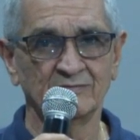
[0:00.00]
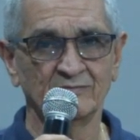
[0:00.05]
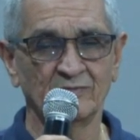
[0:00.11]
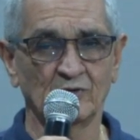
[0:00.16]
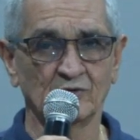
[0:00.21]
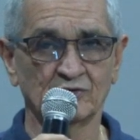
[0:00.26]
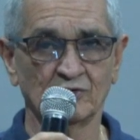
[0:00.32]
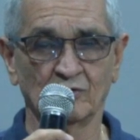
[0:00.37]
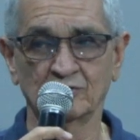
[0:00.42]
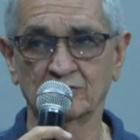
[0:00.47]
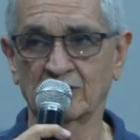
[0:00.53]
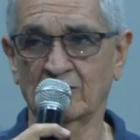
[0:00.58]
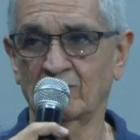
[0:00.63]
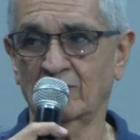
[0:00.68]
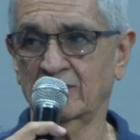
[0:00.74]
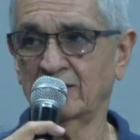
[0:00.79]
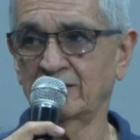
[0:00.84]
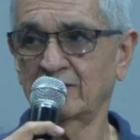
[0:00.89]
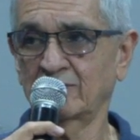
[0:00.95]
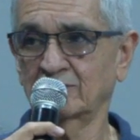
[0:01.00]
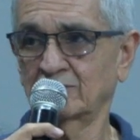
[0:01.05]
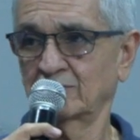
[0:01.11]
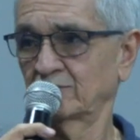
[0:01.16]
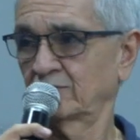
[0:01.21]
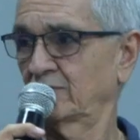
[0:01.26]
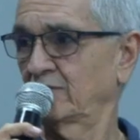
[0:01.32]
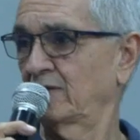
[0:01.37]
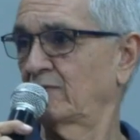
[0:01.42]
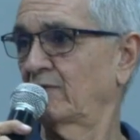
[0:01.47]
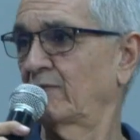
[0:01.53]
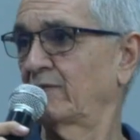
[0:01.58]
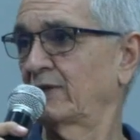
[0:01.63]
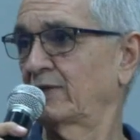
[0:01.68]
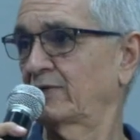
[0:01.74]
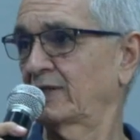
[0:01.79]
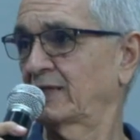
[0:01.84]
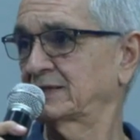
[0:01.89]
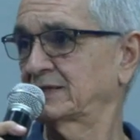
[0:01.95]
pero solo se acuerdan de nosotros en el
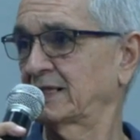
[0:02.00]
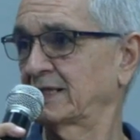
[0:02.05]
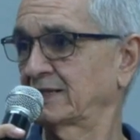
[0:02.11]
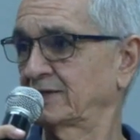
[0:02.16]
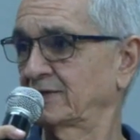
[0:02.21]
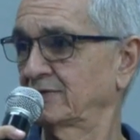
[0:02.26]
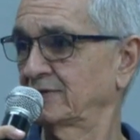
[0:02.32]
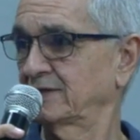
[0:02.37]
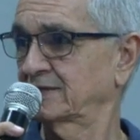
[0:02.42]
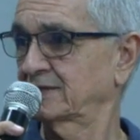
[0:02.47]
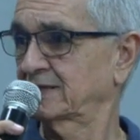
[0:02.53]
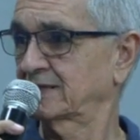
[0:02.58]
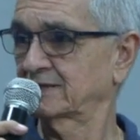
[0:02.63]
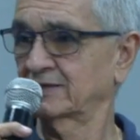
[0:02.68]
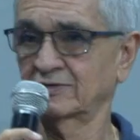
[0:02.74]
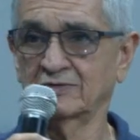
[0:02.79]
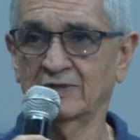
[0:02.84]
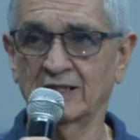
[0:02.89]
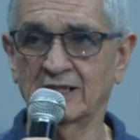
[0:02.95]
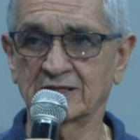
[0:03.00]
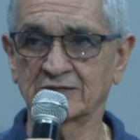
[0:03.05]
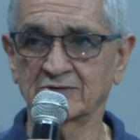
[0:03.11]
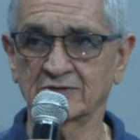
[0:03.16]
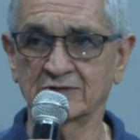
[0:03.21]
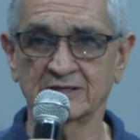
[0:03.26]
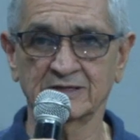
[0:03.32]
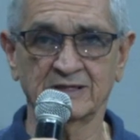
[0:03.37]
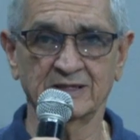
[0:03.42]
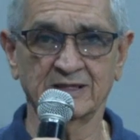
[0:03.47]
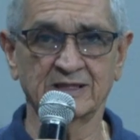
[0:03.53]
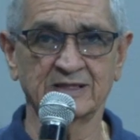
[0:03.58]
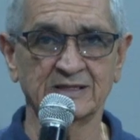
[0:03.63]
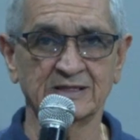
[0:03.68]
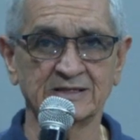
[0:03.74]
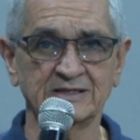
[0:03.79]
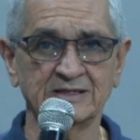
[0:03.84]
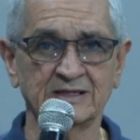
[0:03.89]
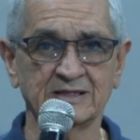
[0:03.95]
momento de las elecciones, que esa es una de las cosas que hay que
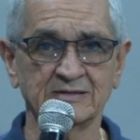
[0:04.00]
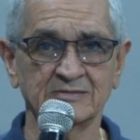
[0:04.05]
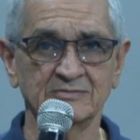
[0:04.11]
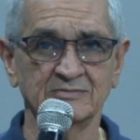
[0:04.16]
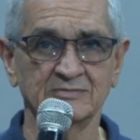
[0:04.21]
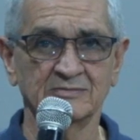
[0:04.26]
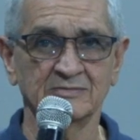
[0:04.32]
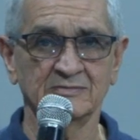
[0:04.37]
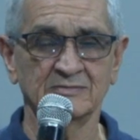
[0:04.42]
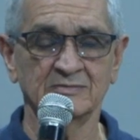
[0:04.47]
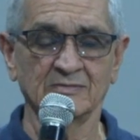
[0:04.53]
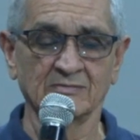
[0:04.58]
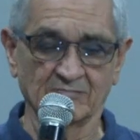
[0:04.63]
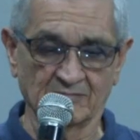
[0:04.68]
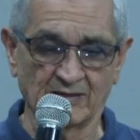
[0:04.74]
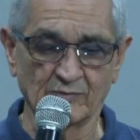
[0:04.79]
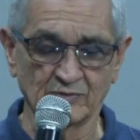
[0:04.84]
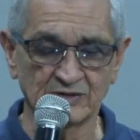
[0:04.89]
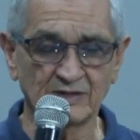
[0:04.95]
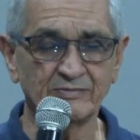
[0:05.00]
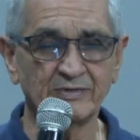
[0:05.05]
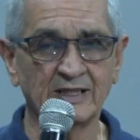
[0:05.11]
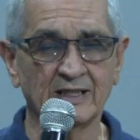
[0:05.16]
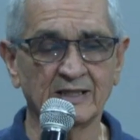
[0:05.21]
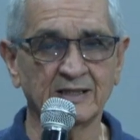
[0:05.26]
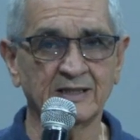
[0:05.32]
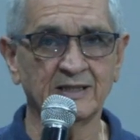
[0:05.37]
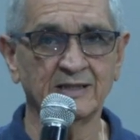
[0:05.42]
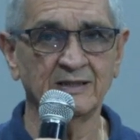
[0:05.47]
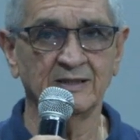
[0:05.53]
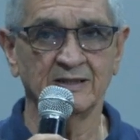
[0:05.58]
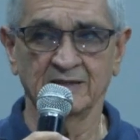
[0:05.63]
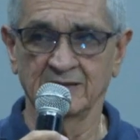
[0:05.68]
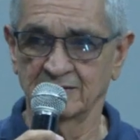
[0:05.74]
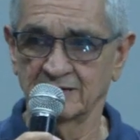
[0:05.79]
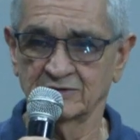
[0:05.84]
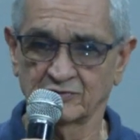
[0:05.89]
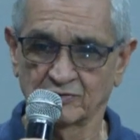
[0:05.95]
decir. Vamos a mirar que
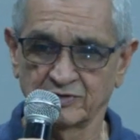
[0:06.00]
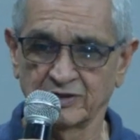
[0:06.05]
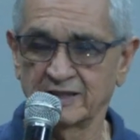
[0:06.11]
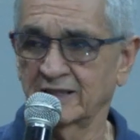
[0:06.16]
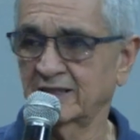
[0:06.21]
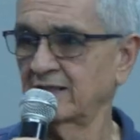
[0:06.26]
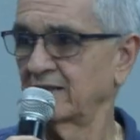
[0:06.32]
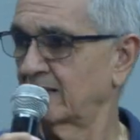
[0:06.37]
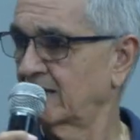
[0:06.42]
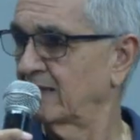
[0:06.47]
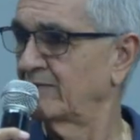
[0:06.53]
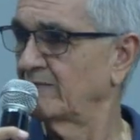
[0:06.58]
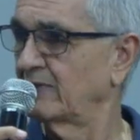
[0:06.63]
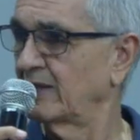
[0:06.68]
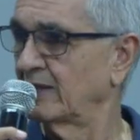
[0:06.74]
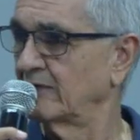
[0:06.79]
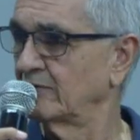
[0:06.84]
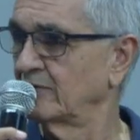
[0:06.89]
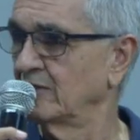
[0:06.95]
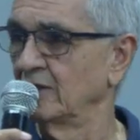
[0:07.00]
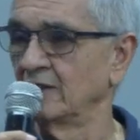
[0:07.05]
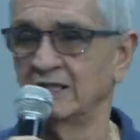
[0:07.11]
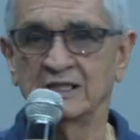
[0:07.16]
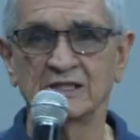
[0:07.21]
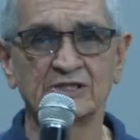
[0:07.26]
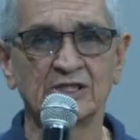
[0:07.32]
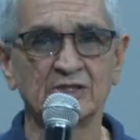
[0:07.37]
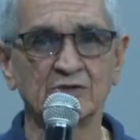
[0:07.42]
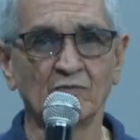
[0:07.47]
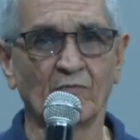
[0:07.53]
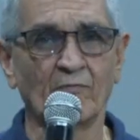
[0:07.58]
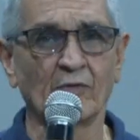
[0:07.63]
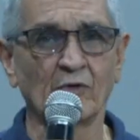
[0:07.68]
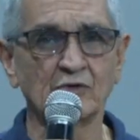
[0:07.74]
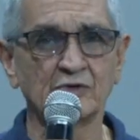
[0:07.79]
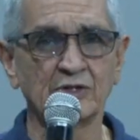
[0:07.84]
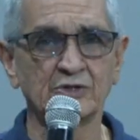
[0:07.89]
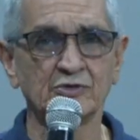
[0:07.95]
esto tiene que ir cambiando. Este es un
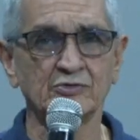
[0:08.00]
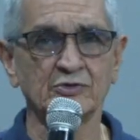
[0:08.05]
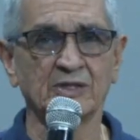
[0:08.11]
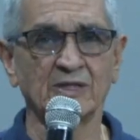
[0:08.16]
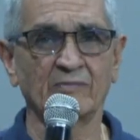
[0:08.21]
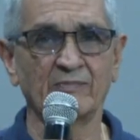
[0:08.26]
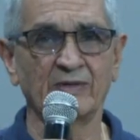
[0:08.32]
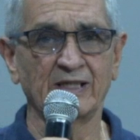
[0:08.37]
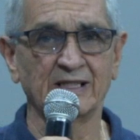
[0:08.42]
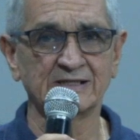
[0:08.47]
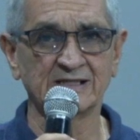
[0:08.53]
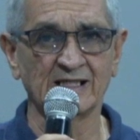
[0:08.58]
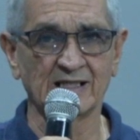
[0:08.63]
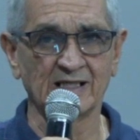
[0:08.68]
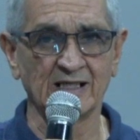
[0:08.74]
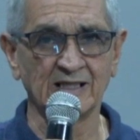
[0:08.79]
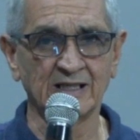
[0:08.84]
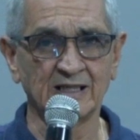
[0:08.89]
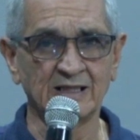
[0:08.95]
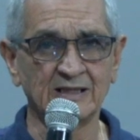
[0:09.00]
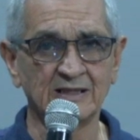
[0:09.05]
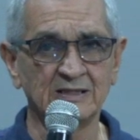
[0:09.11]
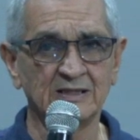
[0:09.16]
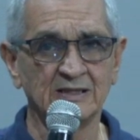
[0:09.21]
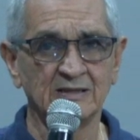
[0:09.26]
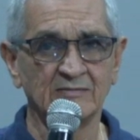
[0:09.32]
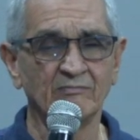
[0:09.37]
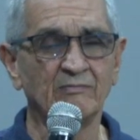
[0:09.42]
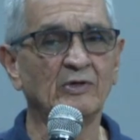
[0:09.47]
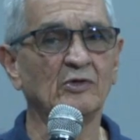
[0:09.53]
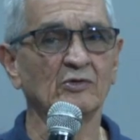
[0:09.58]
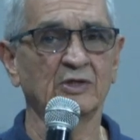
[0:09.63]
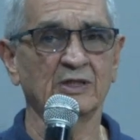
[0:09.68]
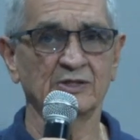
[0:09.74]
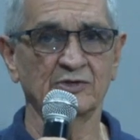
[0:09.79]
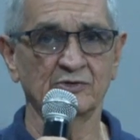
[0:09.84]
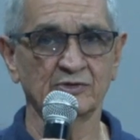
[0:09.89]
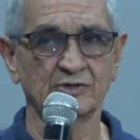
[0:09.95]
proceso que apenas arranca, pero
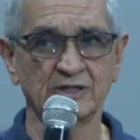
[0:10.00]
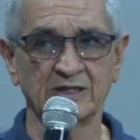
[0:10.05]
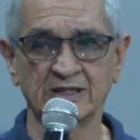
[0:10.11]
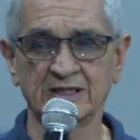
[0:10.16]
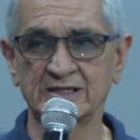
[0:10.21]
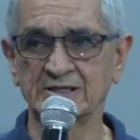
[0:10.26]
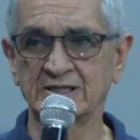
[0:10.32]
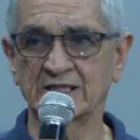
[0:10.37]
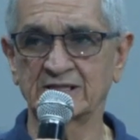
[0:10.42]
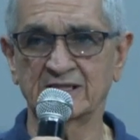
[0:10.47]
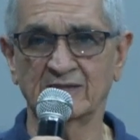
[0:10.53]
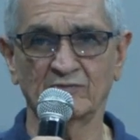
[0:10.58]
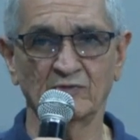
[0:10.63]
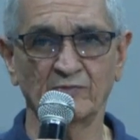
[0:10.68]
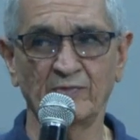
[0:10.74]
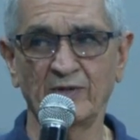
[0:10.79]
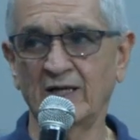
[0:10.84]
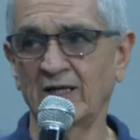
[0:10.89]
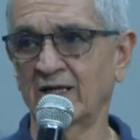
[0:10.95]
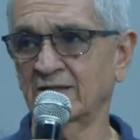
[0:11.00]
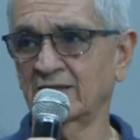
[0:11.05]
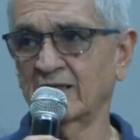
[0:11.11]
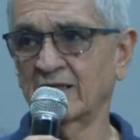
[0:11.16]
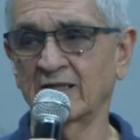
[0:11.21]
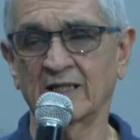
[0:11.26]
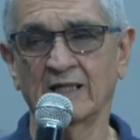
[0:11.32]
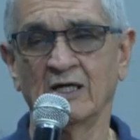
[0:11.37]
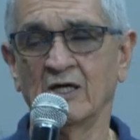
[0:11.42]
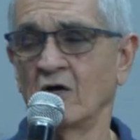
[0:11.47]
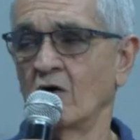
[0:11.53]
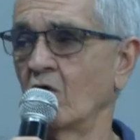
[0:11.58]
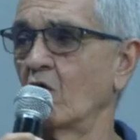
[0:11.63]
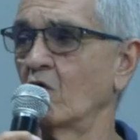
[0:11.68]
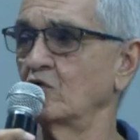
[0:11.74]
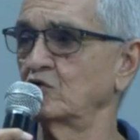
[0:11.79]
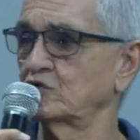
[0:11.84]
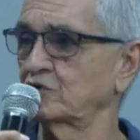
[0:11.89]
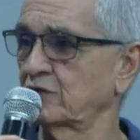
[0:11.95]
que yo sé que si hacemos bien la tarea,
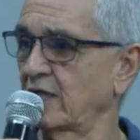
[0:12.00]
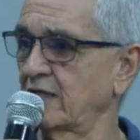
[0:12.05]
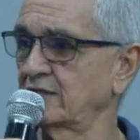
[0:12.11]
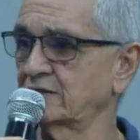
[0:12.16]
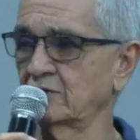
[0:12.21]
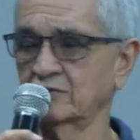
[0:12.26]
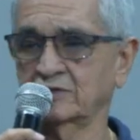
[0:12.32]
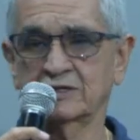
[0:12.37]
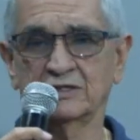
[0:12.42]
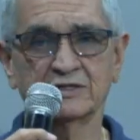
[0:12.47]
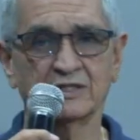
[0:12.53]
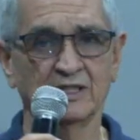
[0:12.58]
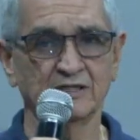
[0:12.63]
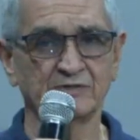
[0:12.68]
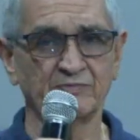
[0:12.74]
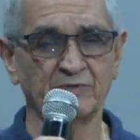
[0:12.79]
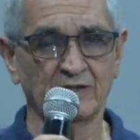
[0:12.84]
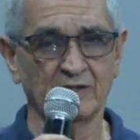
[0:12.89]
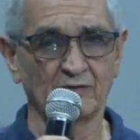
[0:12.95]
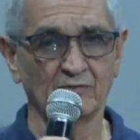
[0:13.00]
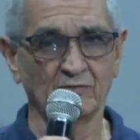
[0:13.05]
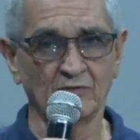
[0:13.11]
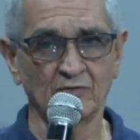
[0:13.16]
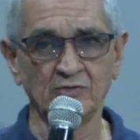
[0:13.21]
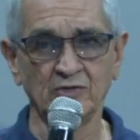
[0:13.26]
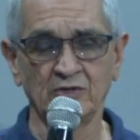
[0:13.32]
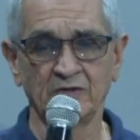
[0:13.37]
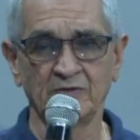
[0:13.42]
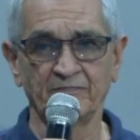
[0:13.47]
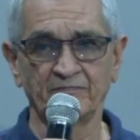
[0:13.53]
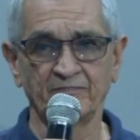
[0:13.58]
o ustedes los que están aspirando